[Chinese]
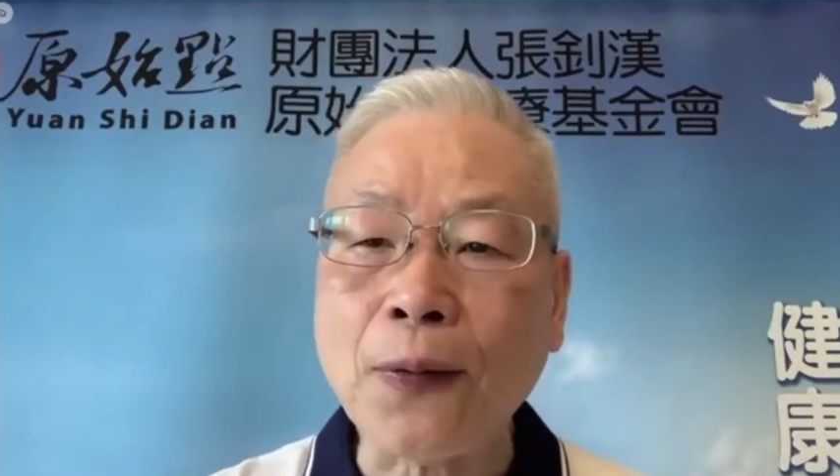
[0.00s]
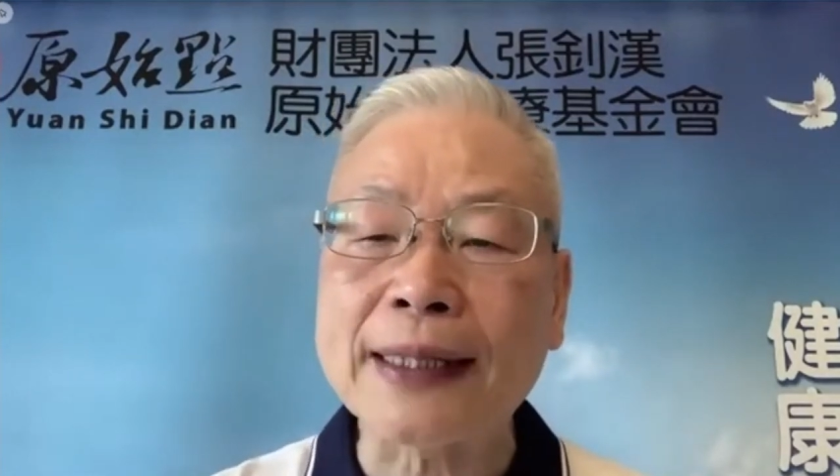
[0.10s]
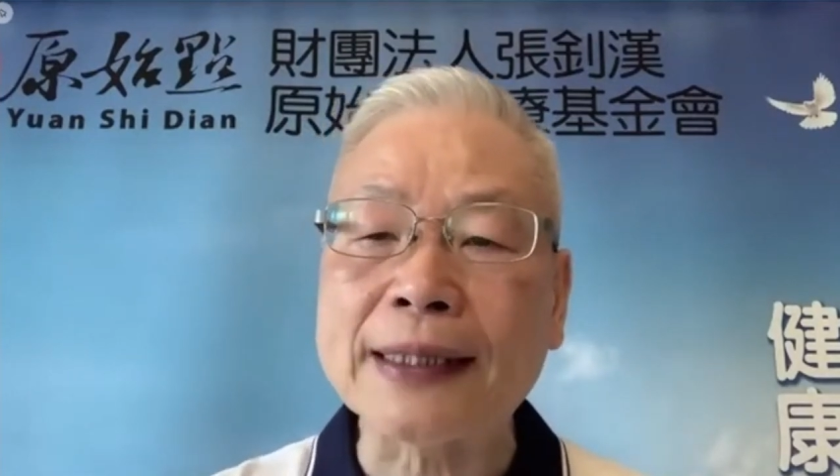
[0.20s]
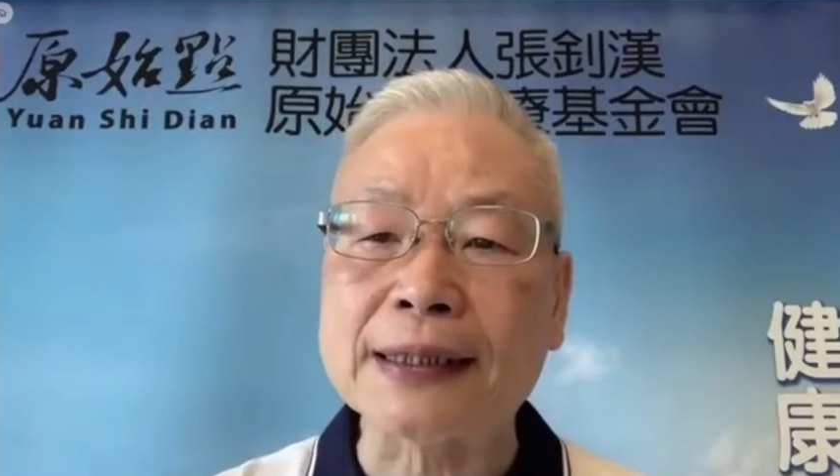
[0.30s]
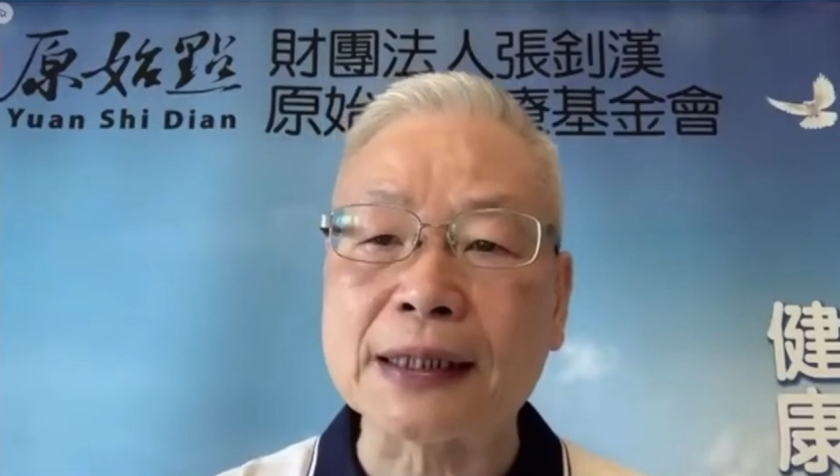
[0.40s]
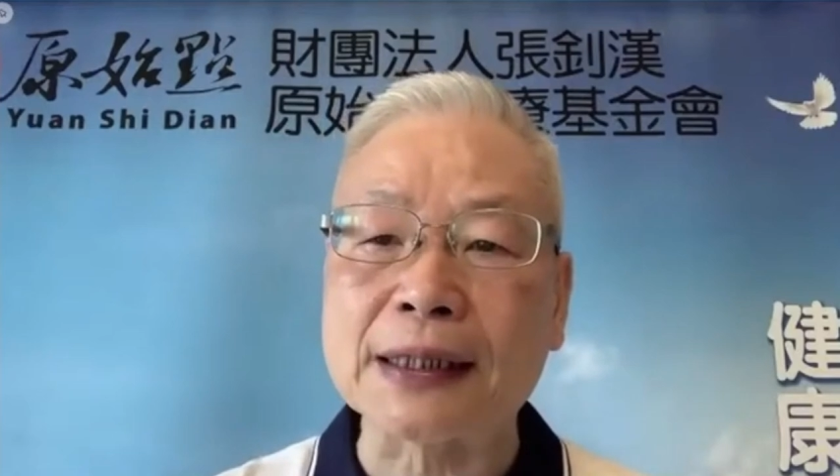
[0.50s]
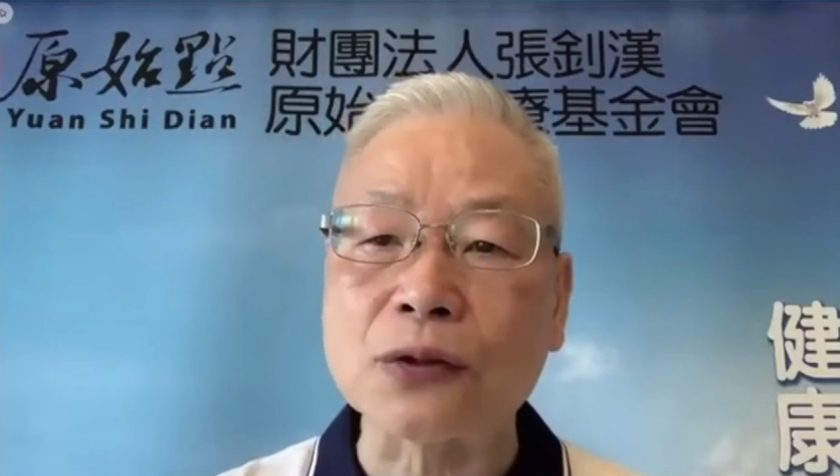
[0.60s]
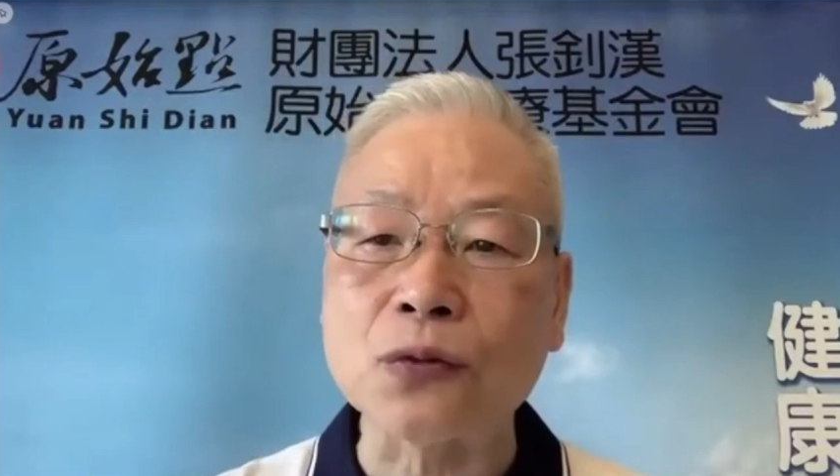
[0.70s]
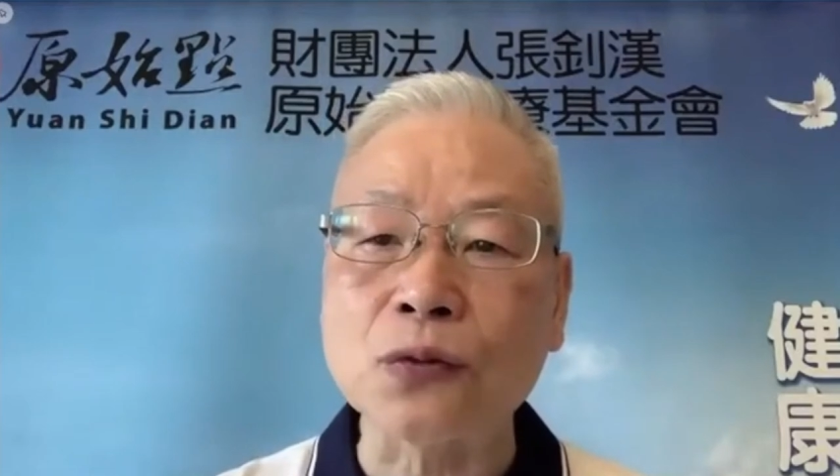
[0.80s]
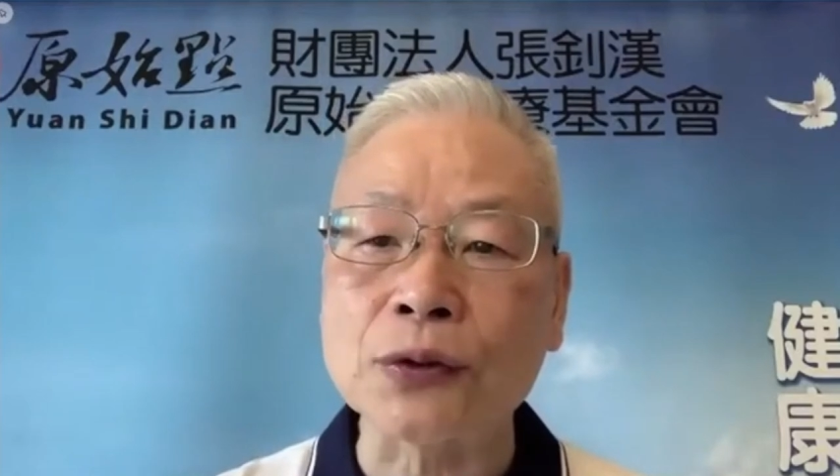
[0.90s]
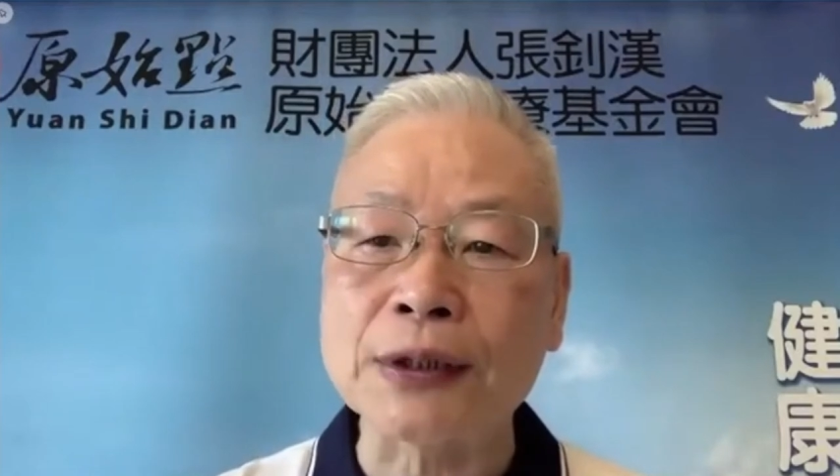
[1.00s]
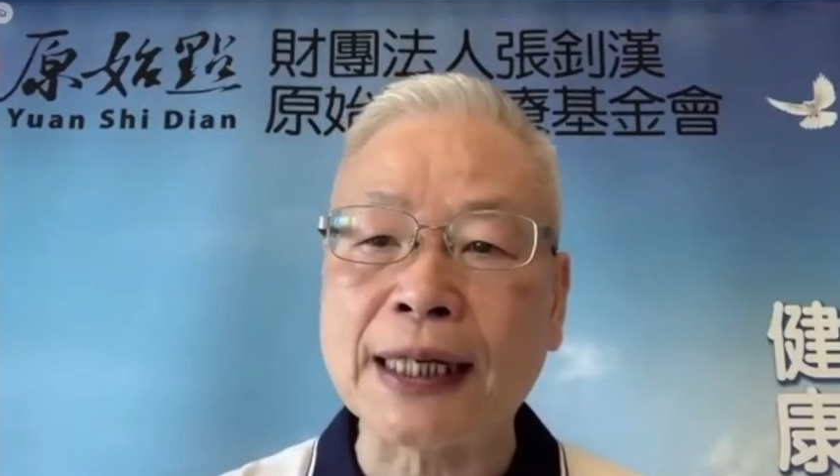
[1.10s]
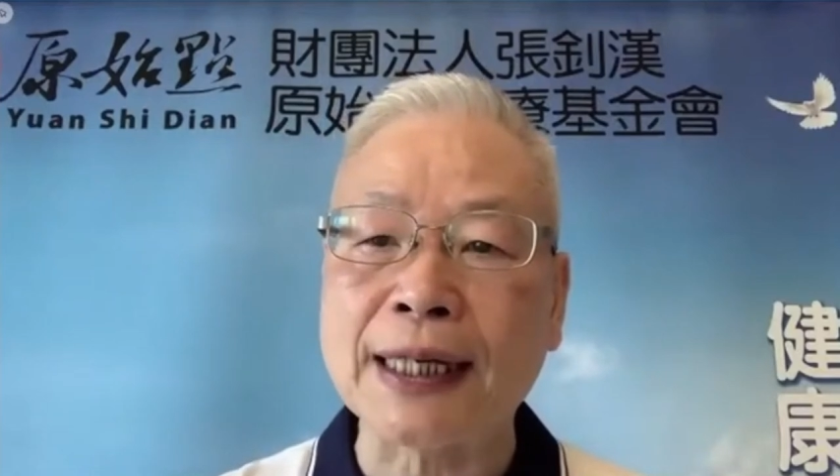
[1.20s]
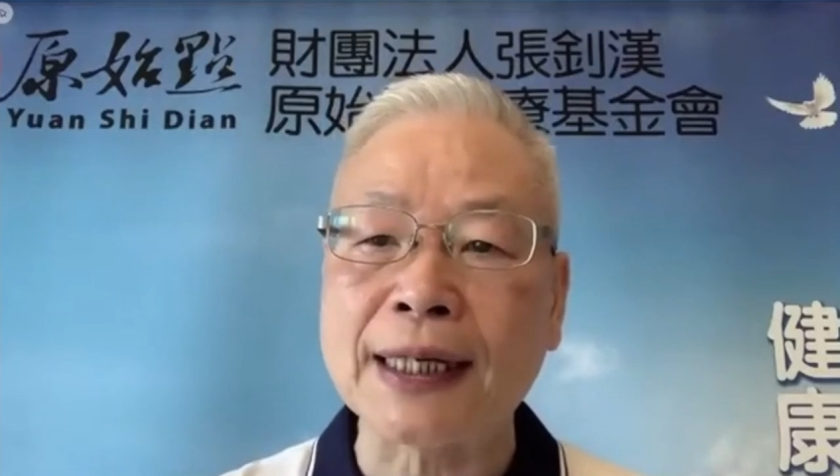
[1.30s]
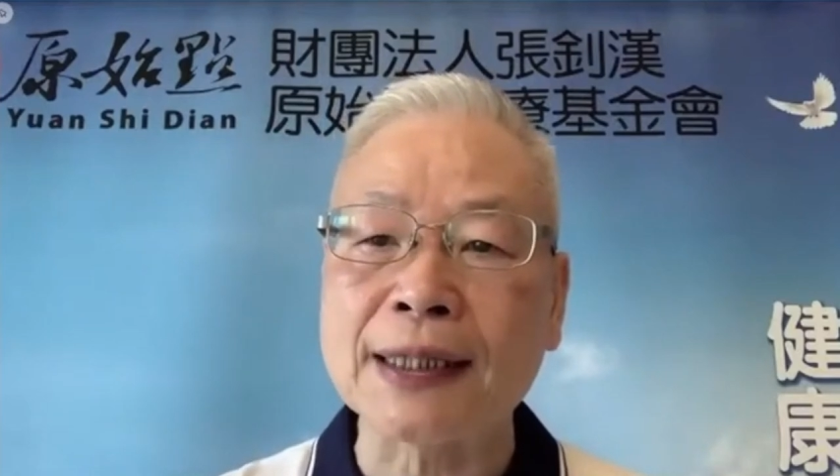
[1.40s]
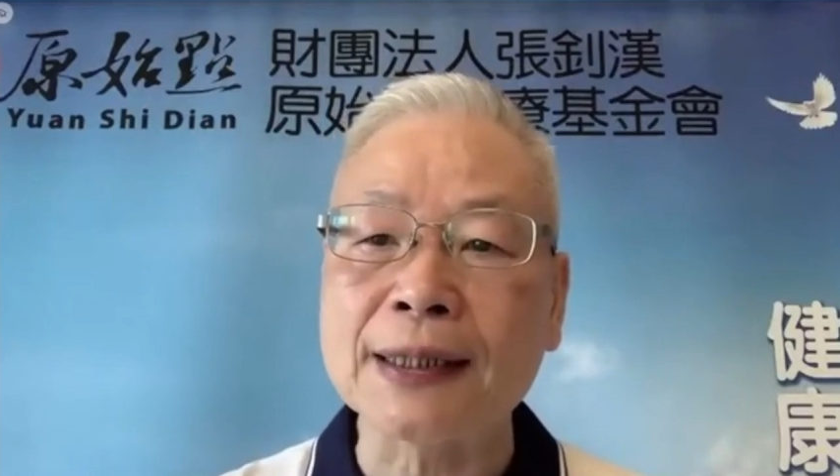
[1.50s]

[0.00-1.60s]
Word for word: 患者如果像